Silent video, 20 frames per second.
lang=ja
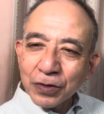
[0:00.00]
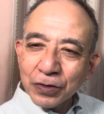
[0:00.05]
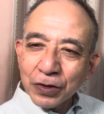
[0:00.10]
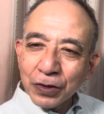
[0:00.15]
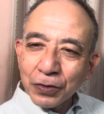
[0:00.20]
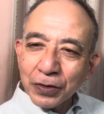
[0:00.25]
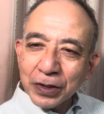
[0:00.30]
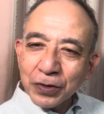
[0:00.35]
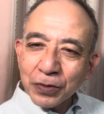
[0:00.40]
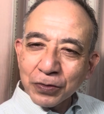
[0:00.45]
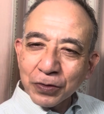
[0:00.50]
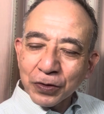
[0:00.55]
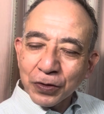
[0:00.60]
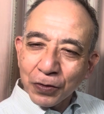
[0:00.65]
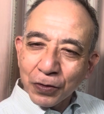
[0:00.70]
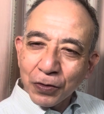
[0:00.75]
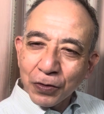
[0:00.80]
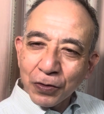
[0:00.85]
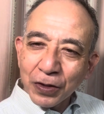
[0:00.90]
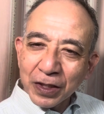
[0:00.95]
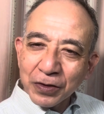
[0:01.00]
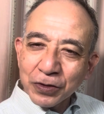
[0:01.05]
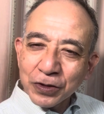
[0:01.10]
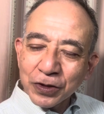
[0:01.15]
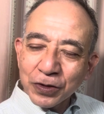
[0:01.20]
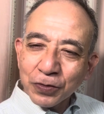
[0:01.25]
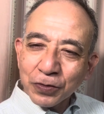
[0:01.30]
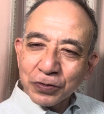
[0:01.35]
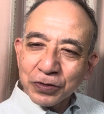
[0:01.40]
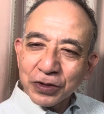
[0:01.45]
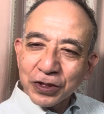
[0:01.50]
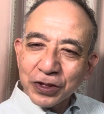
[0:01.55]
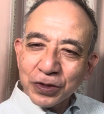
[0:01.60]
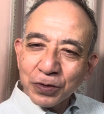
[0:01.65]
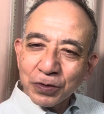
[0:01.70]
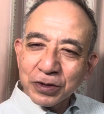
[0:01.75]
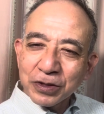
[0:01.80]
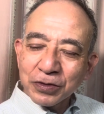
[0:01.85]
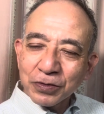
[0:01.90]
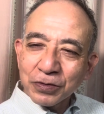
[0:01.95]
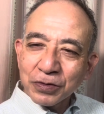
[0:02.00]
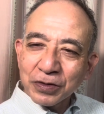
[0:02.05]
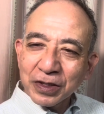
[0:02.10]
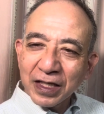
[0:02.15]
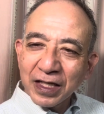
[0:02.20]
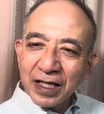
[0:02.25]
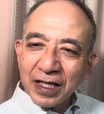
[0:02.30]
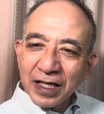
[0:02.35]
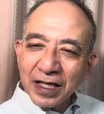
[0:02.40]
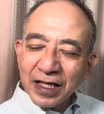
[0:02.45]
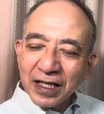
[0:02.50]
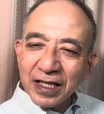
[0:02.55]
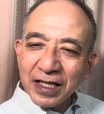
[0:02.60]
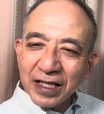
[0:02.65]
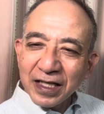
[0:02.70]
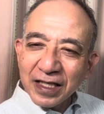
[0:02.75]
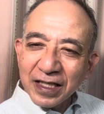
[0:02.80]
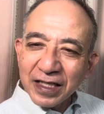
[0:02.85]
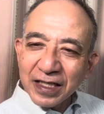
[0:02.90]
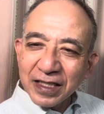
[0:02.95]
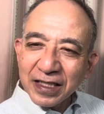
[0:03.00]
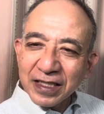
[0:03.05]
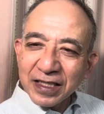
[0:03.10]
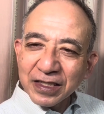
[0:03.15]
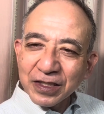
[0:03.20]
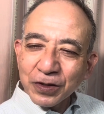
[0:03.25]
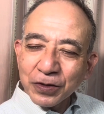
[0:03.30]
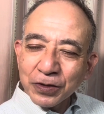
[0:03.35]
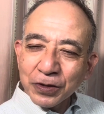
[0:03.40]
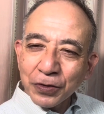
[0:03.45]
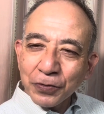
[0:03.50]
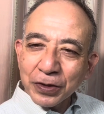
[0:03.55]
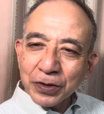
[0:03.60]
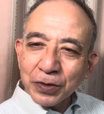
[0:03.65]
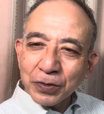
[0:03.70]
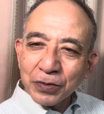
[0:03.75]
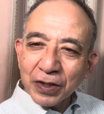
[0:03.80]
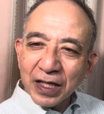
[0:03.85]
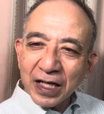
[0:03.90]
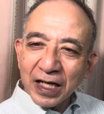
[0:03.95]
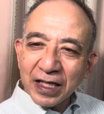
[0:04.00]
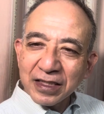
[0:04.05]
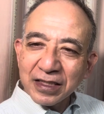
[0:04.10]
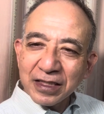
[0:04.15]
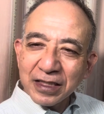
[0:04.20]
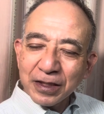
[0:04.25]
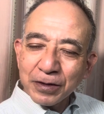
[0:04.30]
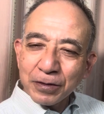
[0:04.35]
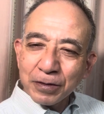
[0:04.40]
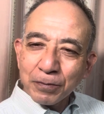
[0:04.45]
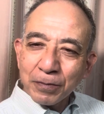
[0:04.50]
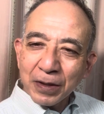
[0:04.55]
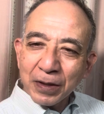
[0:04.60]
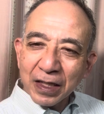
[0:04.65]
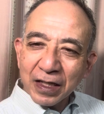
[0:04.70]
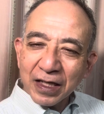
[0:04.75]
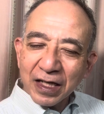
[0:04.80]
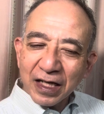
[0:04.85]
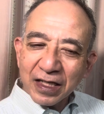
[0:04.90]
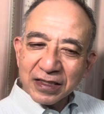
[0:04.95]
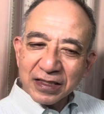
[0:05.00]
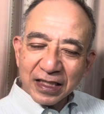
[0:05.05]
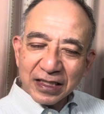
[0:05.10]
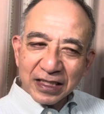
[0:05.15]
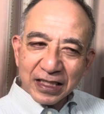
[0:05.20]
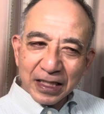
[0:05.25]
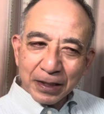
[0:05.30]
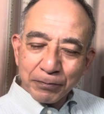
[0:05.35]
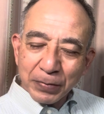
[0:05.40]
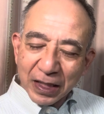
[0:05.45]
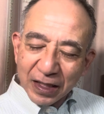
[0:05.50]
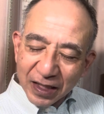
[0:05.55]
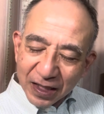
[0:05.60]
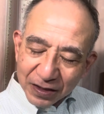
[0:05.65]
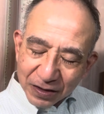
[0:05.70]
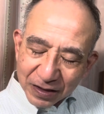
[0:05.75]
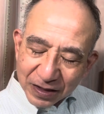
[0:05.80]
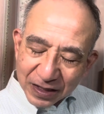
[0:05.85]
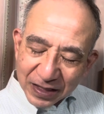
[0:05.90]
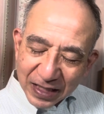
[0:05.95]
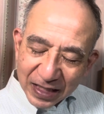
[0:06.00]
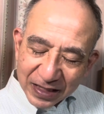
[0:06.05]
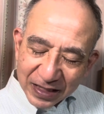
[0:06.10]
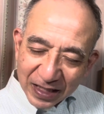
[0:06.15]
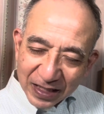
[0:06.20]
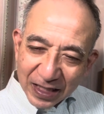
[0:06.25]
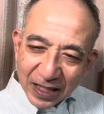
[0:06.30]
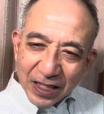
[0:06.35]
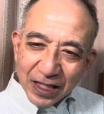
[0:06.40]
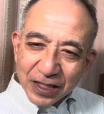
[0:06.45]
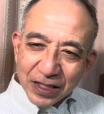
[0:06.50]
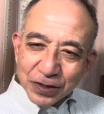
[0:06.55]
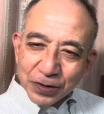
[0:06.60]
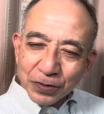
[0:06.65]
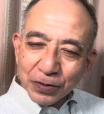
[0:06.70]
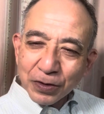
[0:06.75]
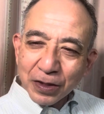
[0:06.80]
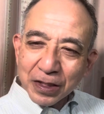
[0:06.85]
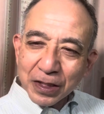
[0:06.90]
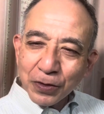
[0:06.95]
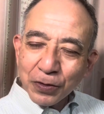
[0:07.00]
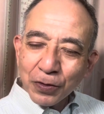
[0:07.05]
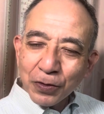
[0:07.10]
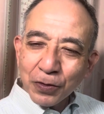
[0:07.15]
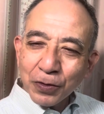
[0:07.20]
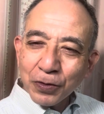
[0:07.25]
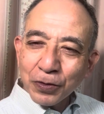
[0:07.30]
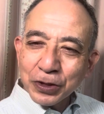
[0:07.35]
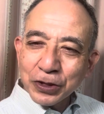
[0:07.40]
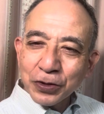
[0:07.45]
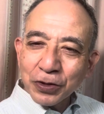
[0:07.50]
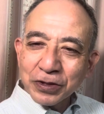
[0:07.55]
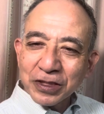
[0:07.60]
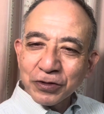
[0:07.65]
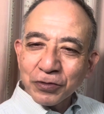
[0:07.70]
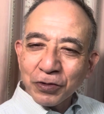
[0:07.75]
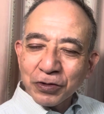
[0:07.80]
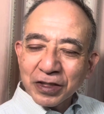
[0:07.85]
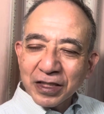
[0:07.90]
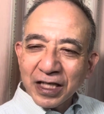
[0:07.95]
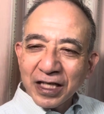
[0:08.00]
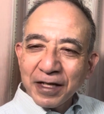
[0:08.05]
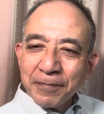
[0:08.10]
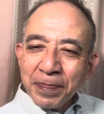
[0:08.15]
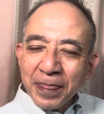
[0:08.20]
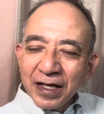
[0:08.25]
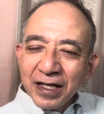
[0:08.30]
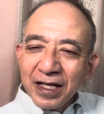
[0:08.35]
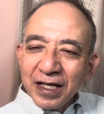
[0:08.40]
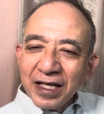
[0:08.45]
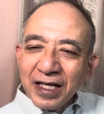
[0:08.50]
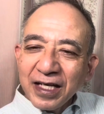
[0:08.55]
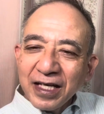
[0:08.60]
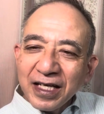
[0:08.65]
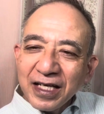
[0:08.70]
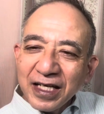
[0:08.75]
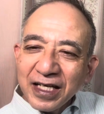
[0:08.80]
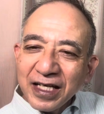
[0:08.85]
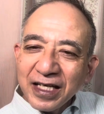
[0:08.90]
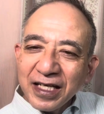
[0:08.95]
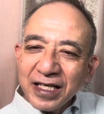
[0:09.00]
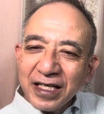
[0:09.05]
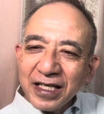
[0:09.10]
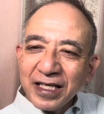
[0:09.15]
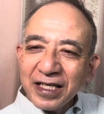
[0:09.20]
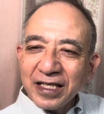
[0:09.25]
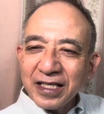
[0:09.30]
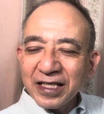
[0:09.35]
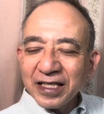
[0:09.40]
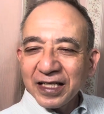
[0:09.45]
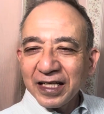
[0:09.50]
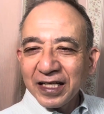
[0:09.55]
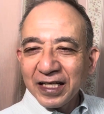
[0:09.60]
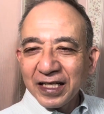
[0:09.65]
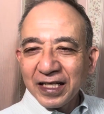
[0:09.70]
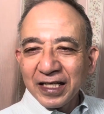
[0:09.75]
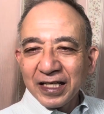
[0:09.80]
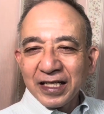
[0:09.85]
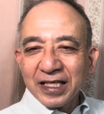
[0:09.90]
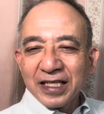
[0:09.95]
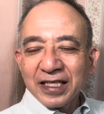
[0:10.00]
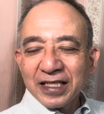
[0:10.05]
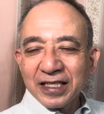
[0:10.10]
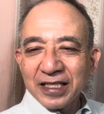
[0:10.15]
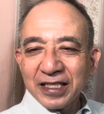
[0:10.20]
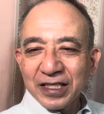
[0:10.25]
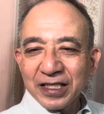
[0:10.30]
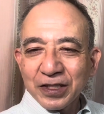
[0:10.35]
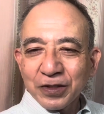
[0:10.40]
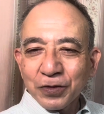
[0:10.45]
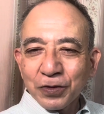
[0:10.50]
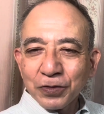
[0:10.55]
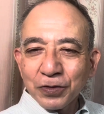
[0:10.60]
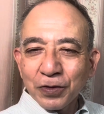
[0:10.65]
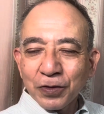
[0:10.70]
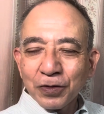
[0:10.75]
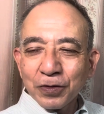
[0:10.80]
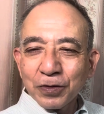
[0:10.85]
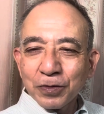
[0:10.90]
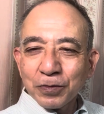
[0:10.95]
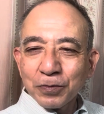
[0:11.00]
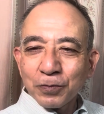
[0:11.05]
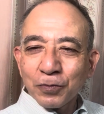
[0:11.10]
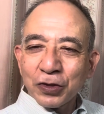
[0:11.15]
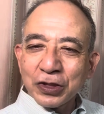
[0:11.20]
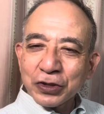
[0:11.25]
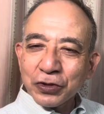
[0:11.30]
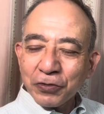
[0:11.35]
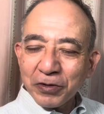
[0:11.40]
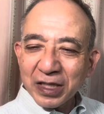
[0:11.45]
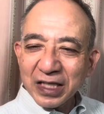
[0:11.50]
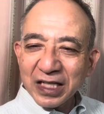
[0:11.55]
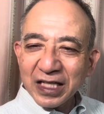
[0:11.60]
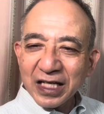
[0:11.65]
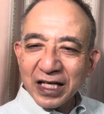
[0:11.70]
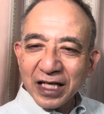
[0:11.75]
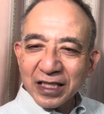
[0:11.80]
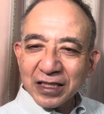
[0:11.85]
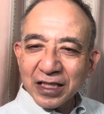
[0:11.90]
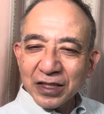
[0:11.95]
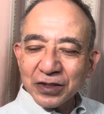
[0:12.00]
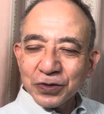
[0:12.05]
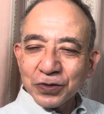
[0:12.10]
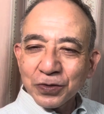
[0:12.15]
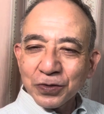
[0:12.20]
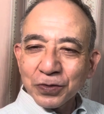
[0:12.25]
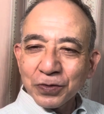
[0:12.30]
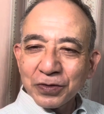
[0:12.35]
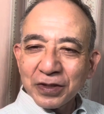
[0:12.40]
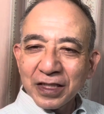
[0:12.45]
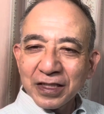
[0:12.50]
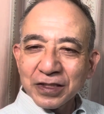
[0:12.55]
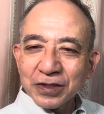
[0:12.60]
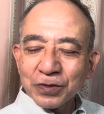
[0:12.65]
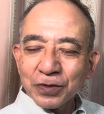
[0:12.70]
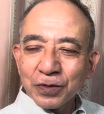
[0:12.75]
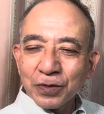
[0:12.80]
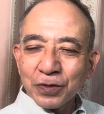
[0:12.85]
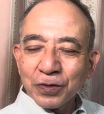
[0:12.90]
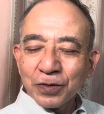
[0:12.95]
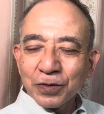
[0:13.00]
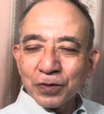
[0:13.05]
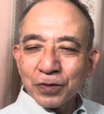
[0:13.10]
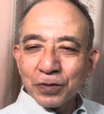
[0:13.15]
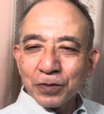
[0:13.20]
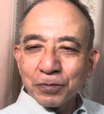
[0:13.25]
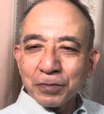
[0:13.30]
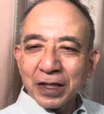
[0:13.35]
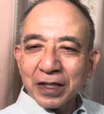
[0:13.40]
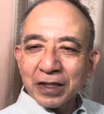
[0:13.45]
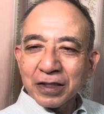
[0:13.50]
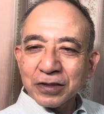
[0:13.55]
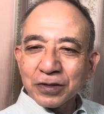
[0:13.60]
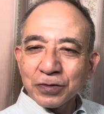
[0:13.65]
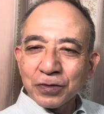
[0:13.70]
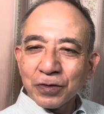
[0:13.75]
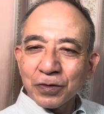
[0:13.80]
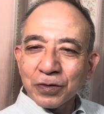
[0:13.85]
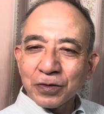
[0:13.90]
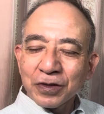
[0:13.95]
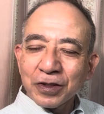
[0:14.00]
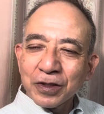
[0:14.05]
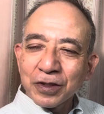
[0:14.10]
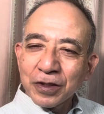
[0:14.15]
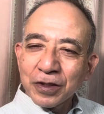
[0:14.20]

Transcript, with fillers: 共和党の強硬派の特に一人ということで、えー、共和党の会員、マッカーサニか、マッカーカニかな、そのあれを一つにとって、えー、えー、この盛り込まれなかったということで、その、まあ、その、